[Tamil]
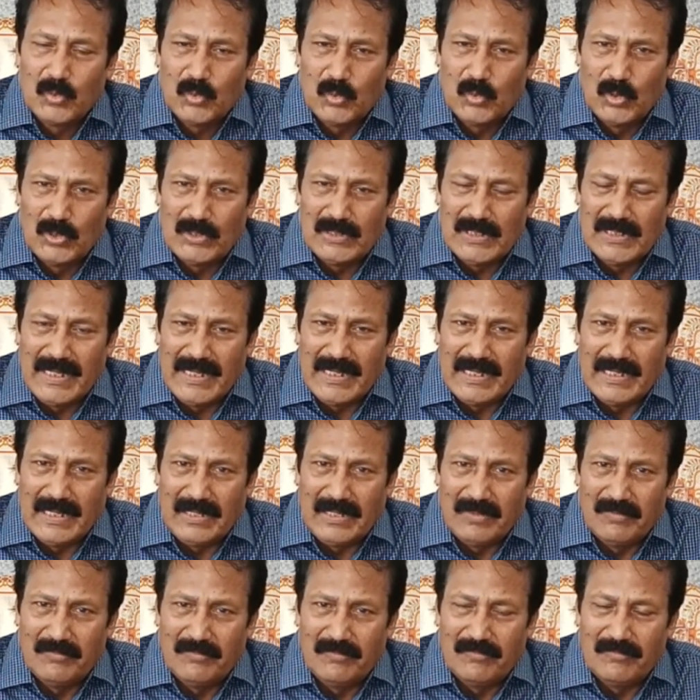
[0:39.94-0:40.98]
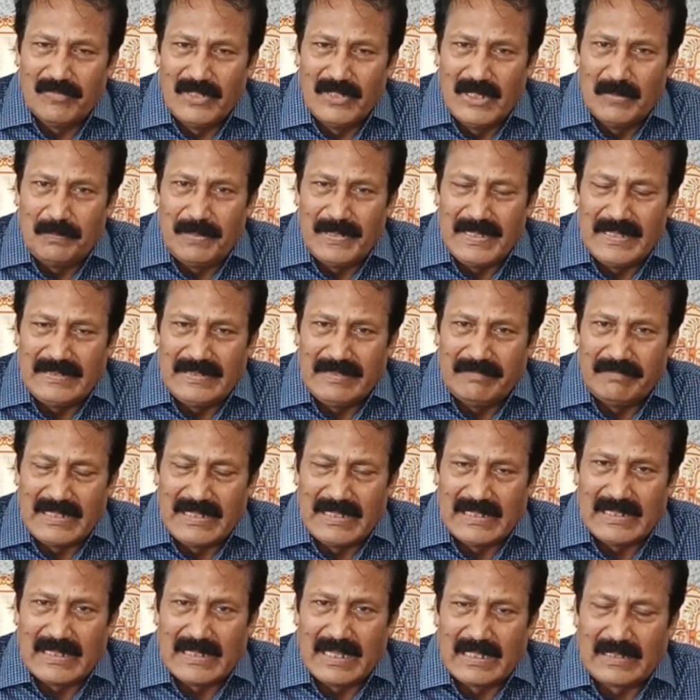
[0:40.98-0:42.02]
கூட்டணிகளையும் வலுப்படுத்தி
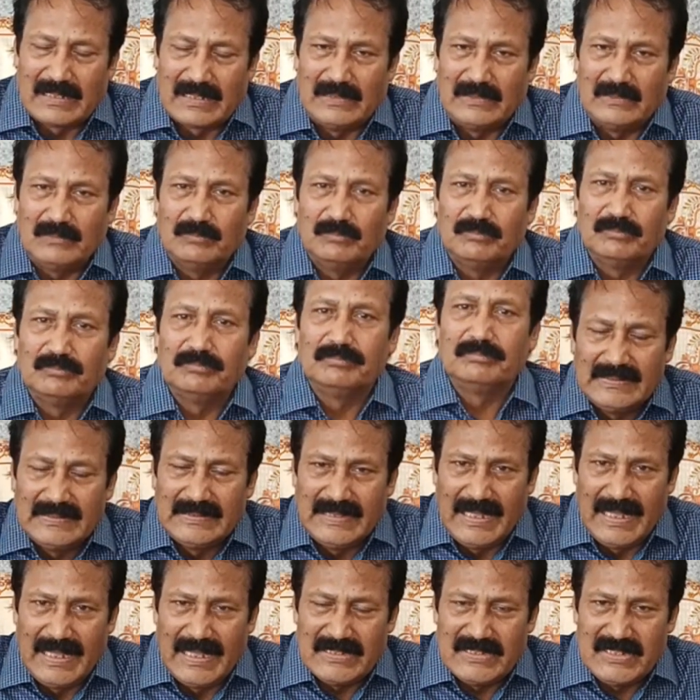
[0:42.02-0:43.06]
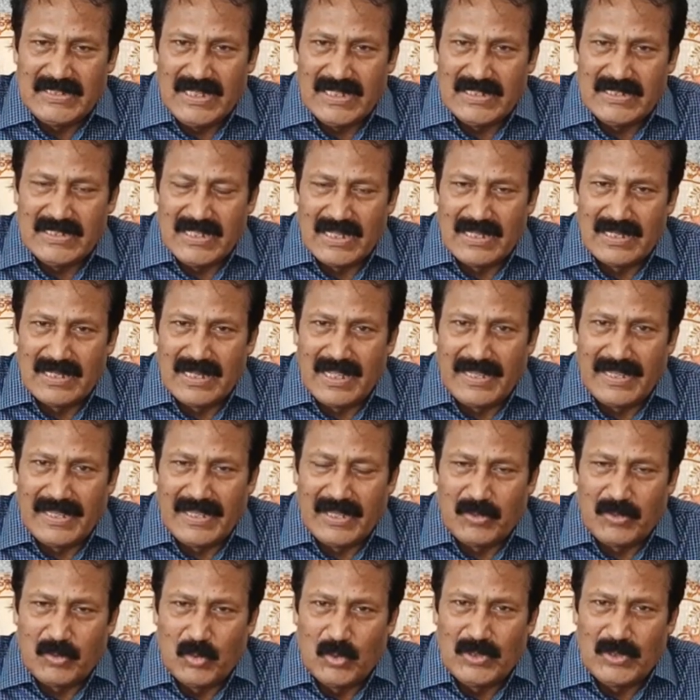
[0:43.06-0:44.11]
வருகிறார்கள் தேசிய
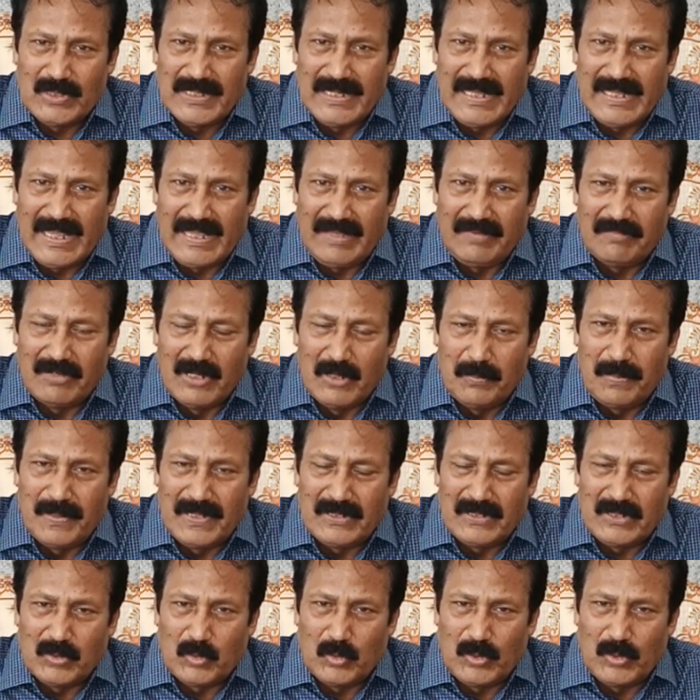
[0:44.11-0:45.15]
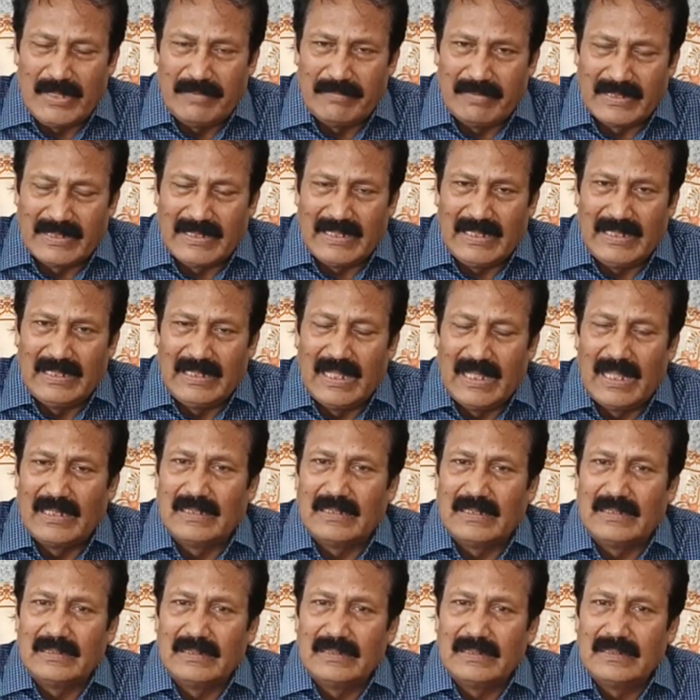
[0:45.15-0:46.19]
ஜனநாயக கூட்டணியை வலுப்படுத்தக்கூடிய
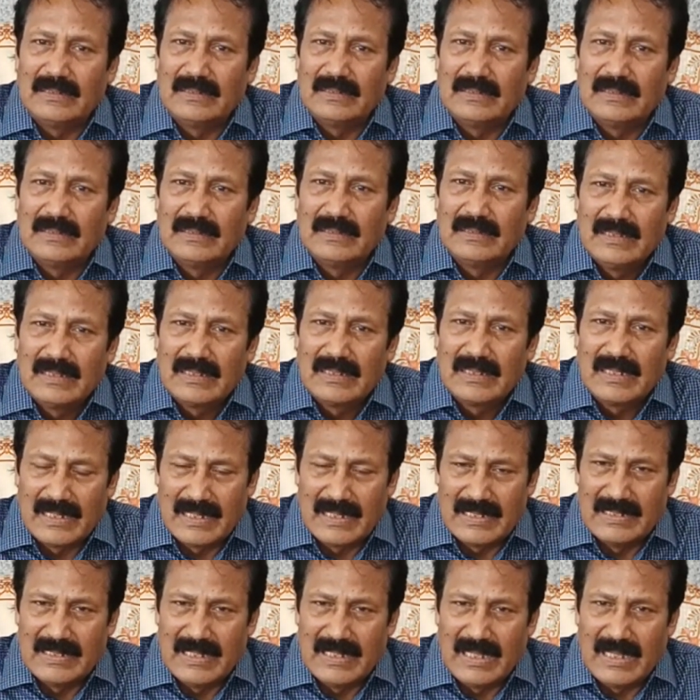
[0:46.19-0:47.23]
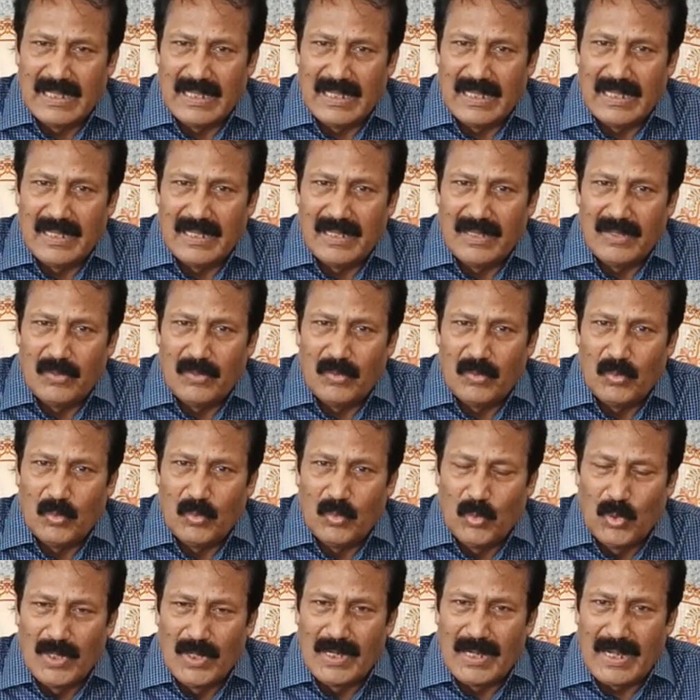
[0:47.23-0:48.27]
வகையில்தான் கடந்த
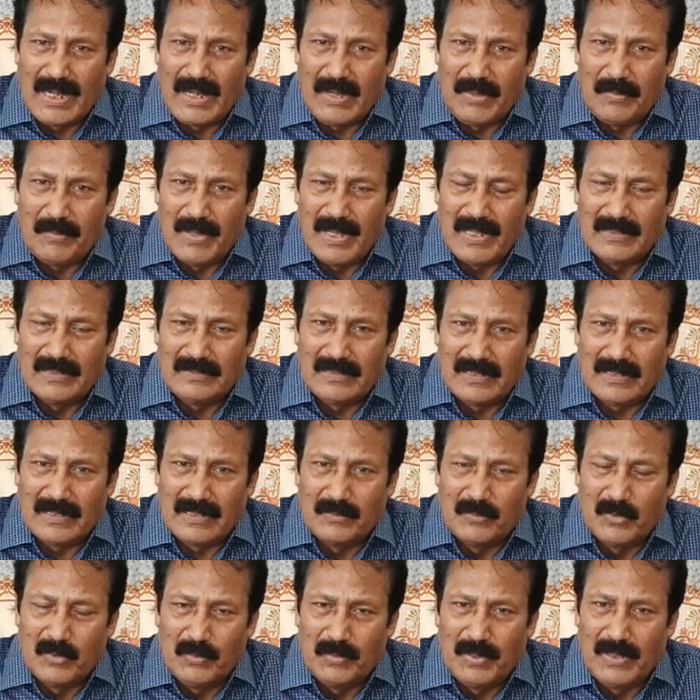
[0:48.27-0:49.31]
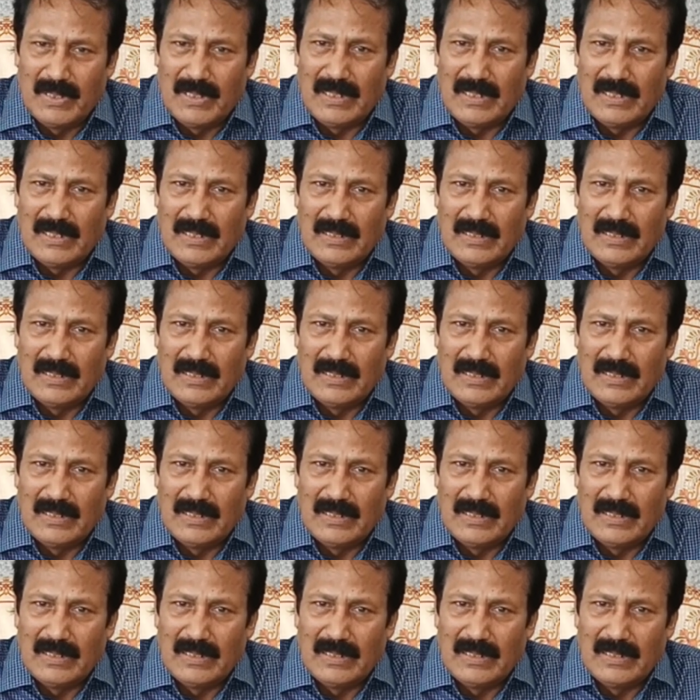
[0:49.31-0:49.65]
ஒன்றரை மாதத்திற்கு முன்பு